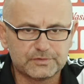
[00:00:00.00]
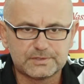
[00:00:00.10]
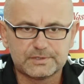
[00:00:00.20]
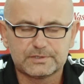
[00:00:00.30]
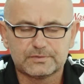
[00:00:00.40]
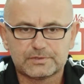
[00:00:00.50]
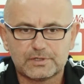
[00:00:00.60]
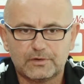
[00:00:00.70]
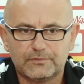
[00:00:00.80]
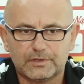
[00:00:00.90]
wszyscy są
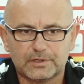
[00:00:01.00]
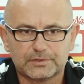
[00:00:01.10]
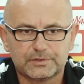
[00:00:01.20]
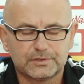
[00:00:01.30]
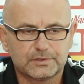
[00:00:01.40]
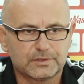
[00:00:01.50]
zdrowi, także,